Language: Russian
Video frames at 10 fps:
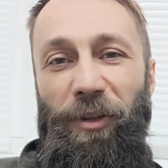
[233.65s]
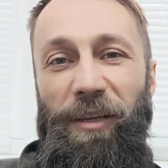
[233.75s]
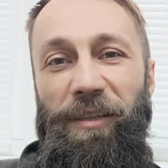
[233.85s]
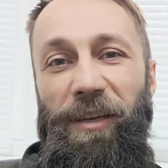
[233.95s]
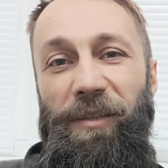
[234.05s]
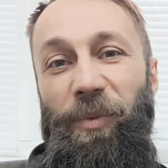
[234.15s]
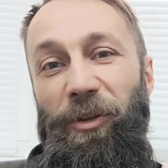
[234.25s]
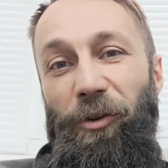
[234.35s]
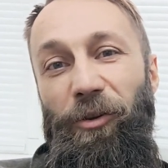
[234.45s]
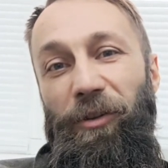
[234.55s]
У нас есть
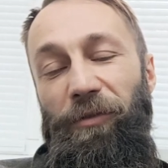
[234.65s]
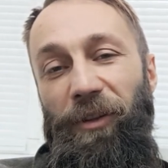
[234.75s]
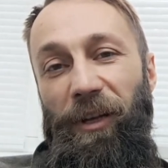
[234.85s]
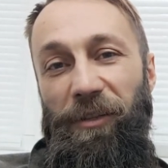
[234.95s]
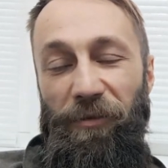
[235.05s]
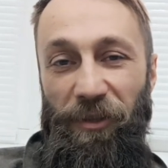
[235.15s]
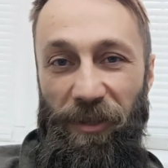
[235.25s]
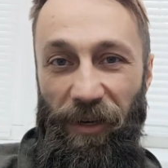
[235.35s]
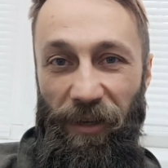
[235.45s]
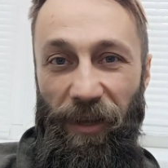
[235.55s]
определенные финансовые
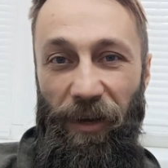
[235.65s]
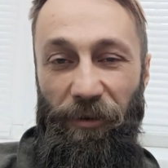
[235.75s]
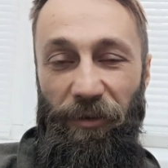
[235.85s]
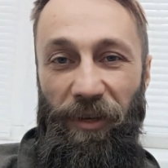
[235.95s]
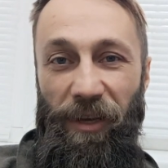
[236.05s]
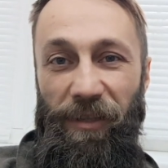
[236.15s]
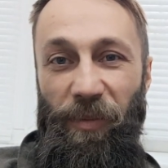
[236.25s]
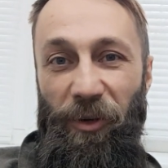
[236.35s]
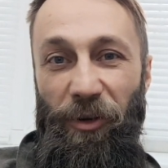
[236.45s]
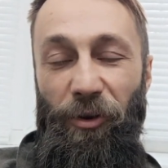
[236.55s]
цели, да, есть
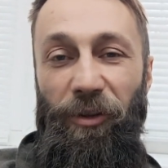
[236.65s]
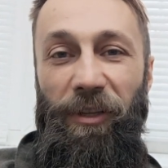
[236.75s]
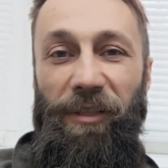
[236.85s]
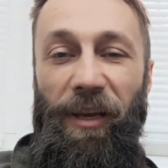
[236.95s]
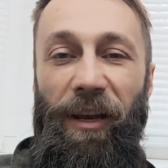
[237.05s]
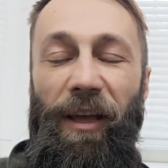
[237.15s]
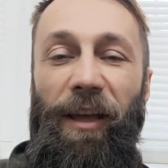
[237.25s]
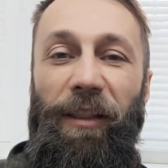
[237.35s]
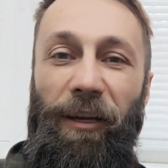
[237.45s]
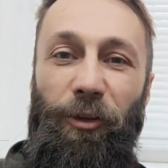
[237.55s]
определенная цель,
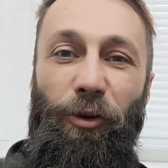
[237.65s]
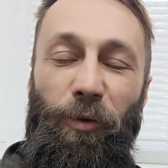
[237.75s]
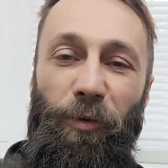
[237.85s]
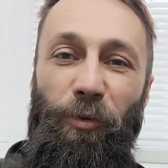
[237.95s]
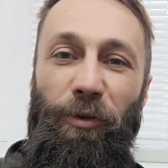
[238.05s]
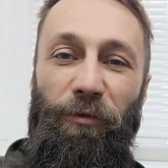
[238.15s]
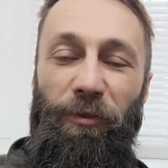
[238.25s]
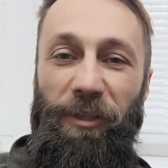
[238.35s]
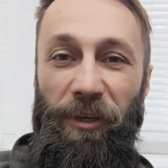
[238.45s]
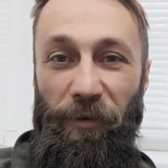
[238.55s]
на которой мы будем
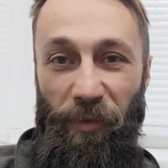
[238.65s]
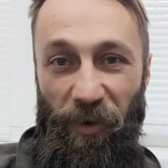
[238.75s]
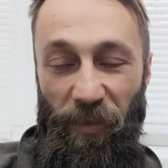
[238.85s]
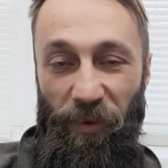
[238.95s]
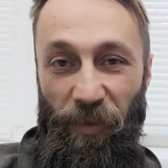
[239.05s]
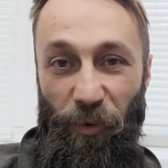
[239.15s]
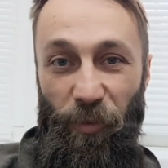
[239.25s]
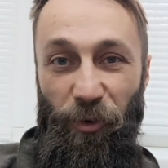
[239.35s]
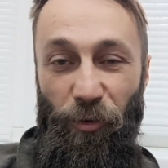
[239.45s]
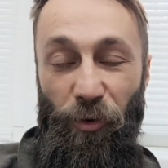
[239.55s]
фиксировать прибыль по
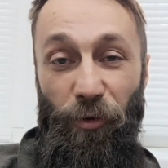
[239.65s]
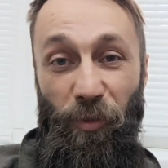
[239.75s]
биткоину и